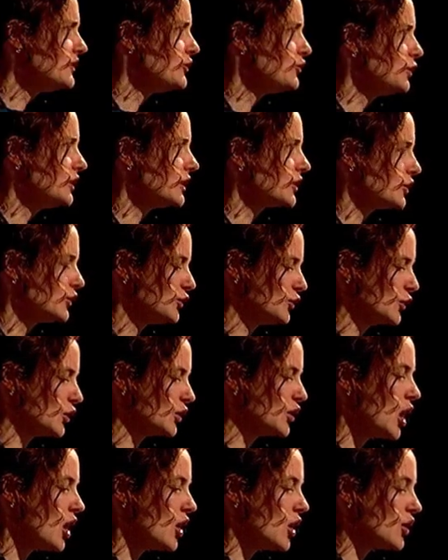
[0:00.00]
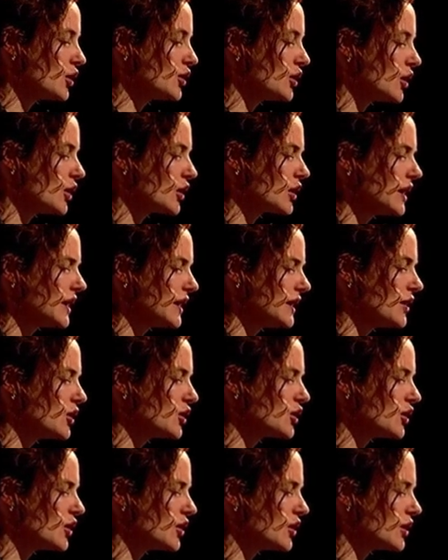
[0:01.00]
tu y retournes encore et
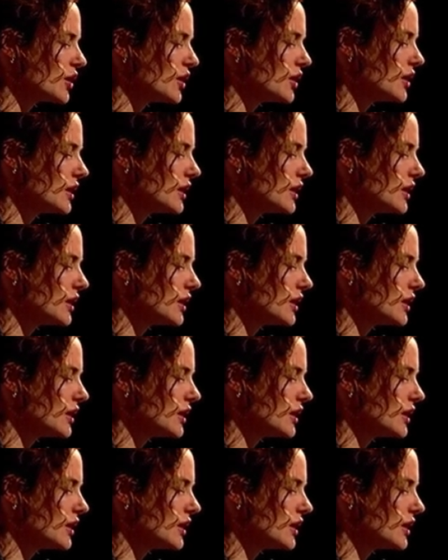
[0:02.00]
encore.